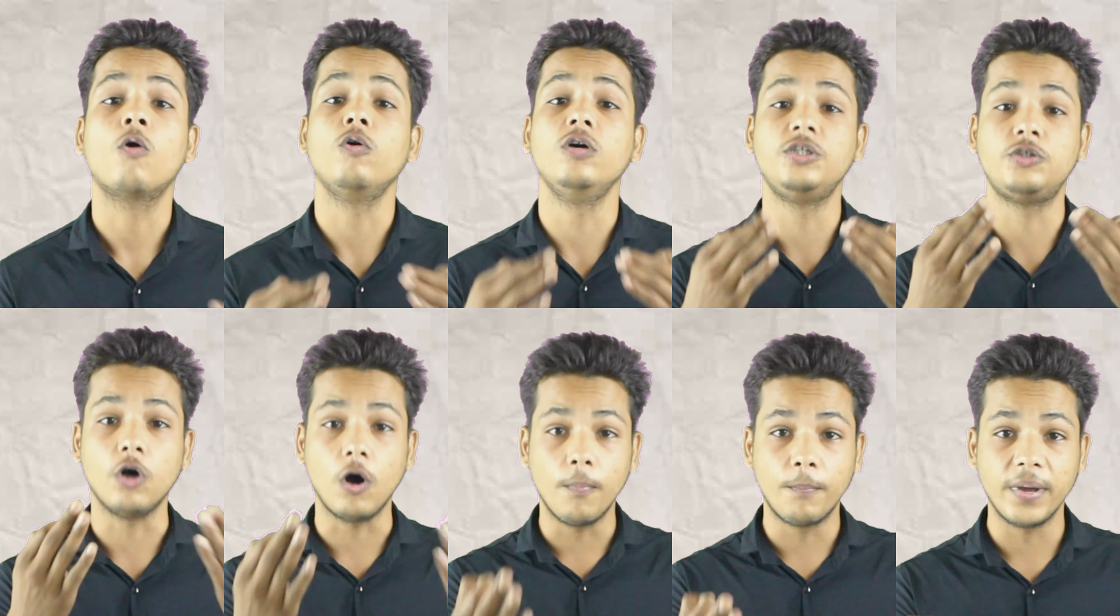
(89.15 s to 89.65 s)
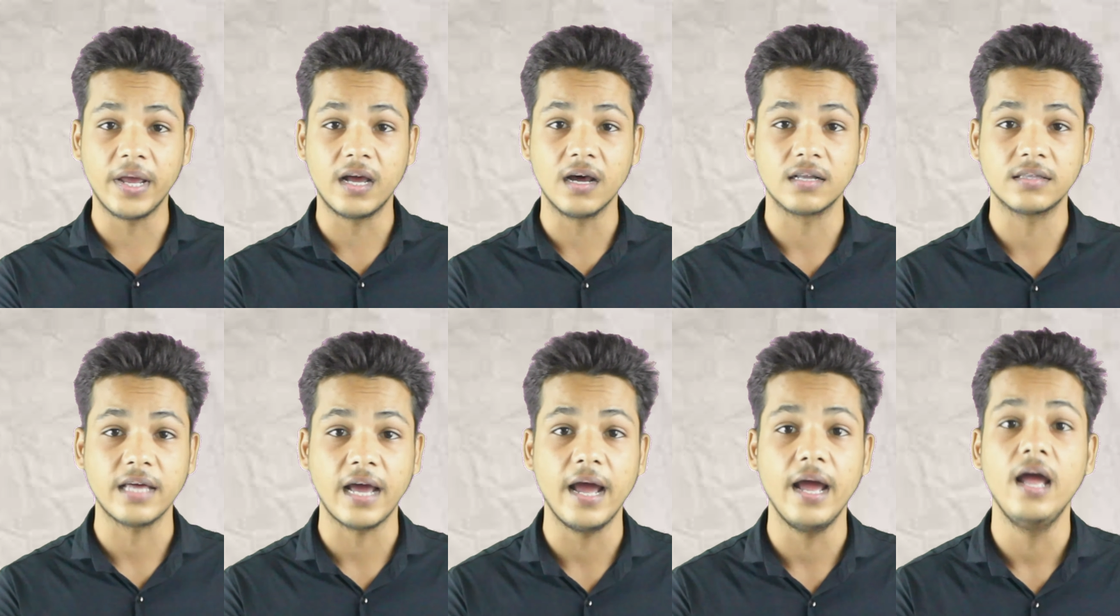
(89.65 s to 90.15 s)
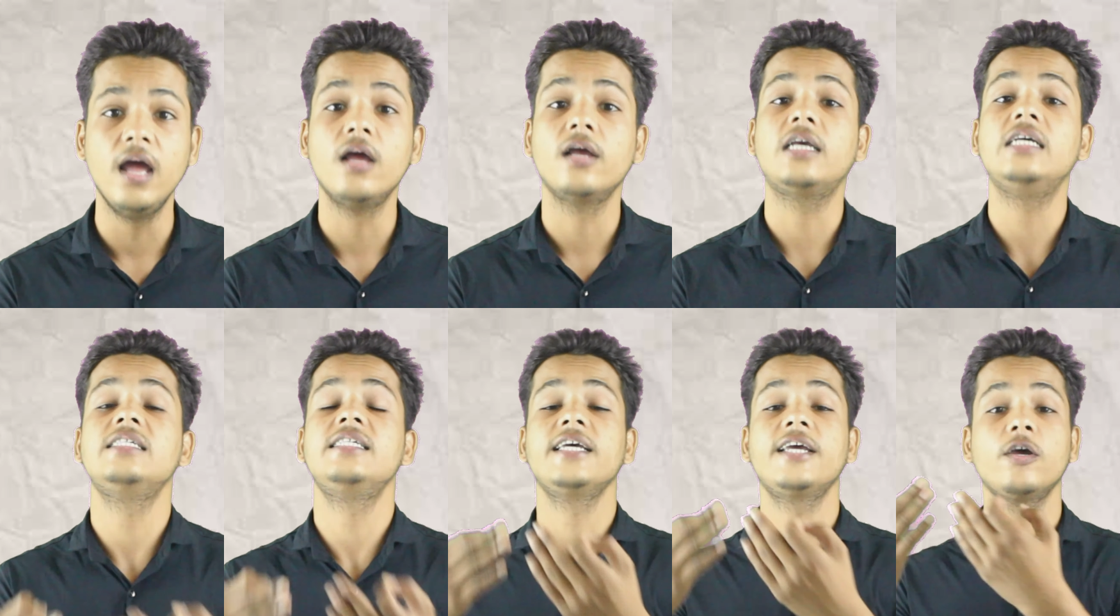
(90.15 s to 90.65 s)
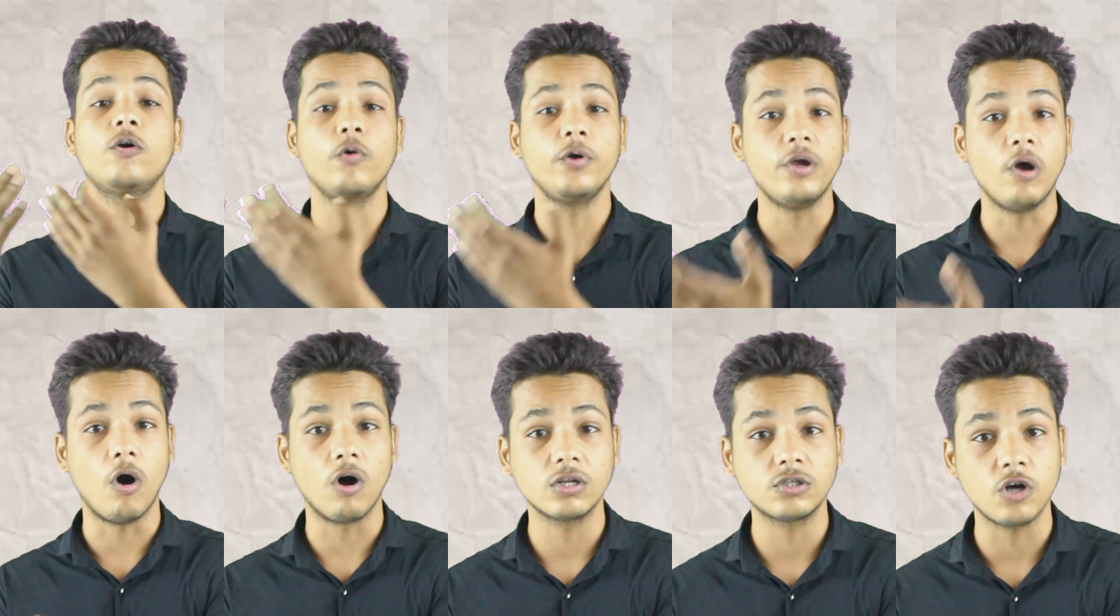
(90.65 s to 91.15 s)
कोई जॉब भी करता है किसी की
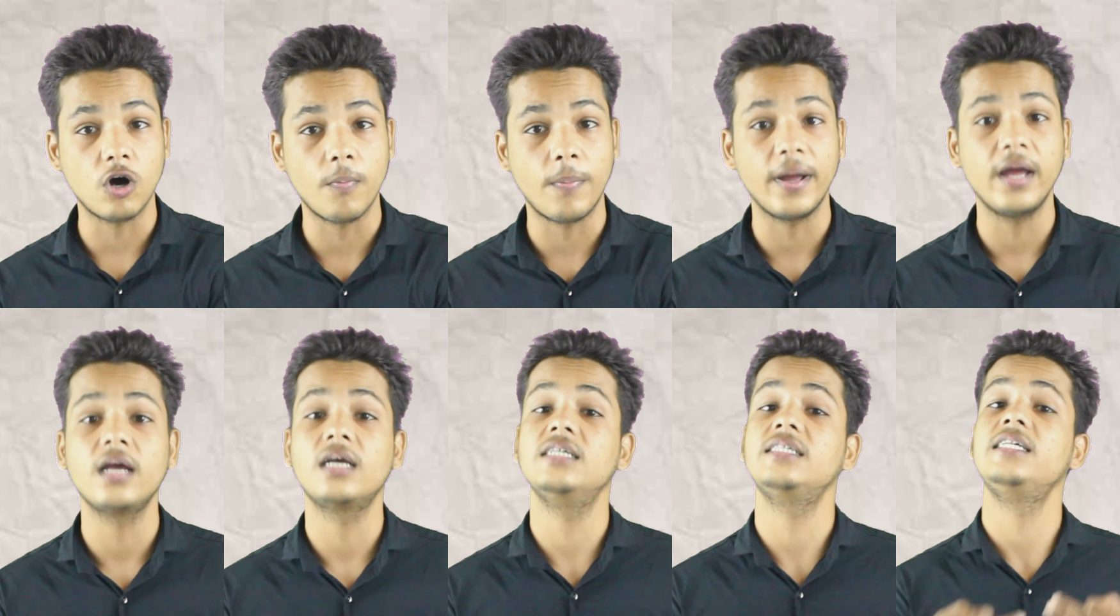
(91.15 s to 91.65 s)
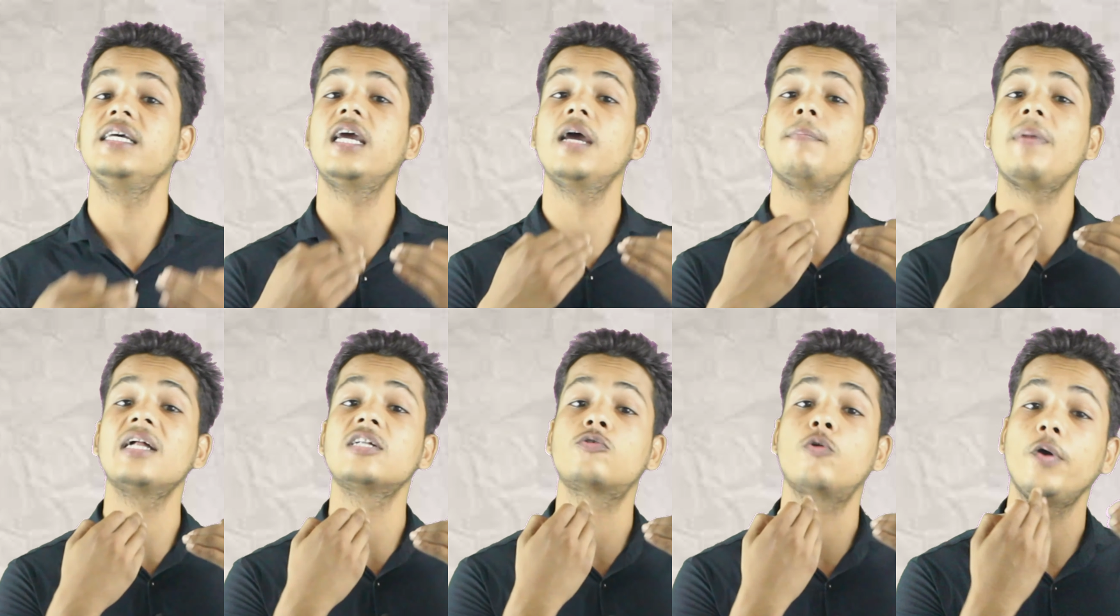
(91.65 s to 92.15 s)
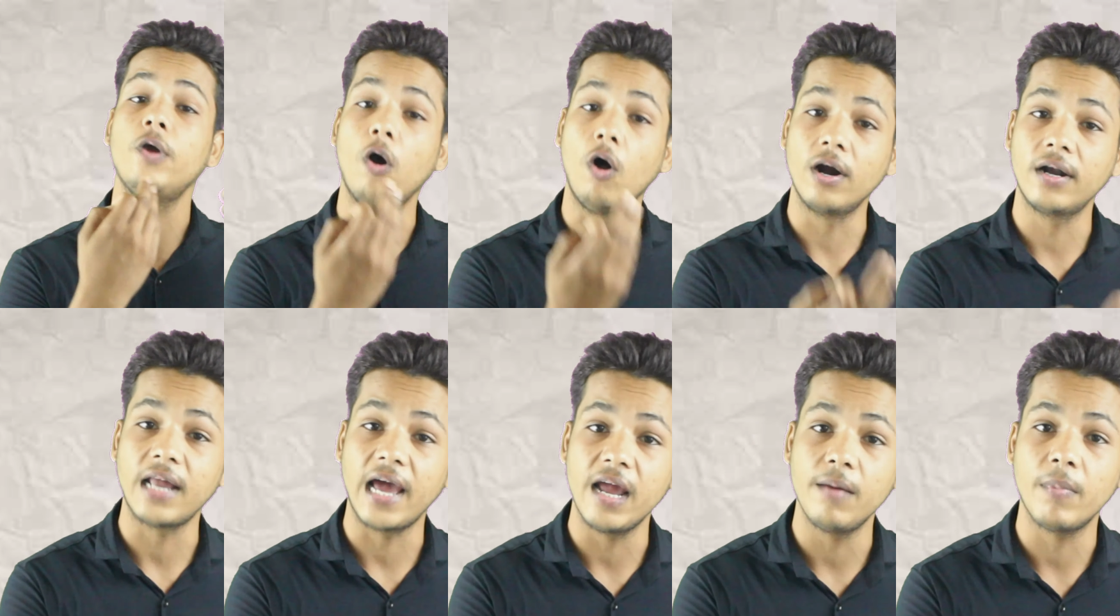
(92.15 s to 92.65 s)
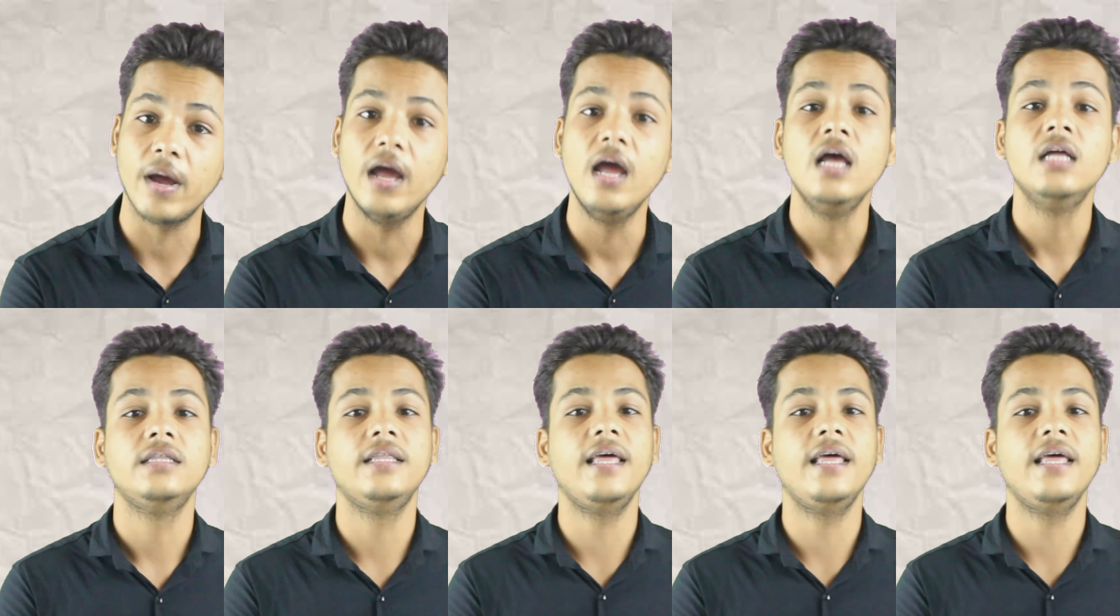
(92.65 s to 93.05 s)
कोई और जॉब है किसी के पास कोई और टाइम है